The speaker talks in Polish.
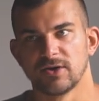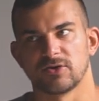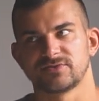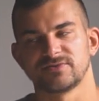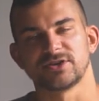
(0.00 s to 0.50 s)

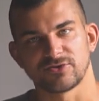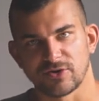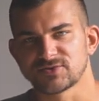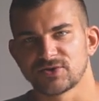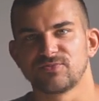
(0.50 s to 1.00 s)
Oczywiście
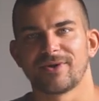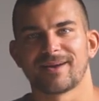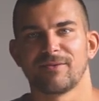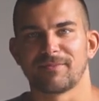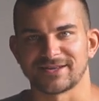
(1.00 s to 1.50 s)
dobrze by było,
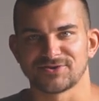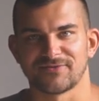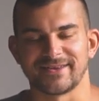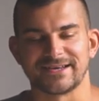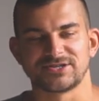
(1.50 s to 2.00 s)
jakby
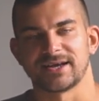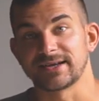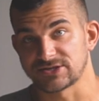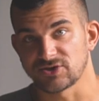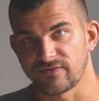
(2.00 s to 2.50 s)
pracownik się
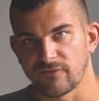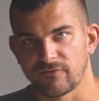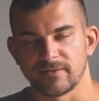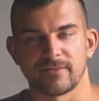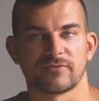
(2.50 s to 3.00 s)
angażował w
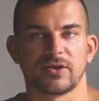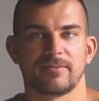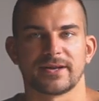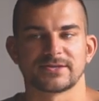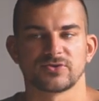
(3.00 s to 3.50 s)
firmę, w której
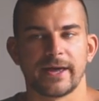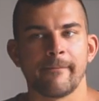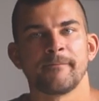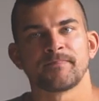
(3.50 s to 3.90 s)
pracuje,